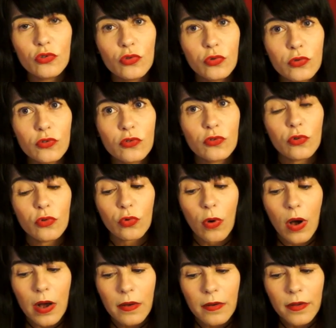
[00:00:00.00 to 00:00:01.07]
toute
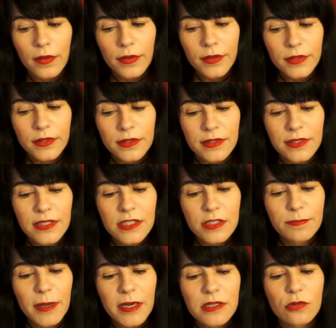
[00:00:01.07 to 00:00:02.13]
loi
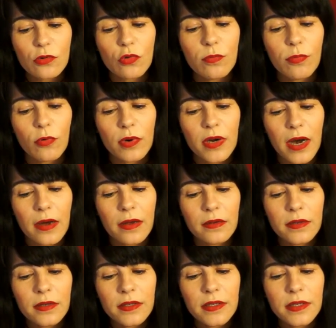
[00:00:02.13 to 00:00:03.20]
disperse le bon grain
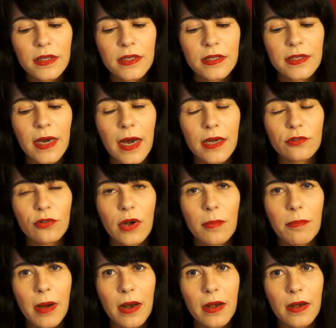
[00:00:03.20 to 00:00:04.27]
et garde
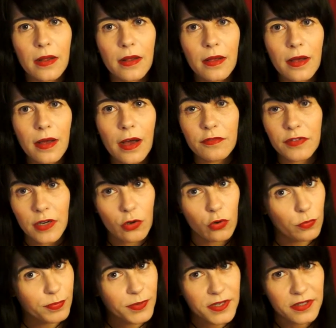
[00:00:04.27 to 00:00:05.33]
la balle avec
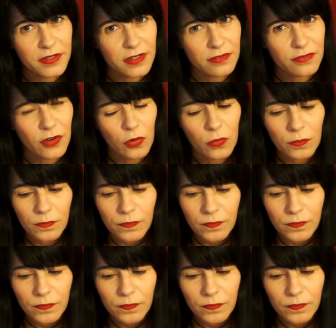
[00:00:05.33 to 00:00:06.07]
le pire des vents.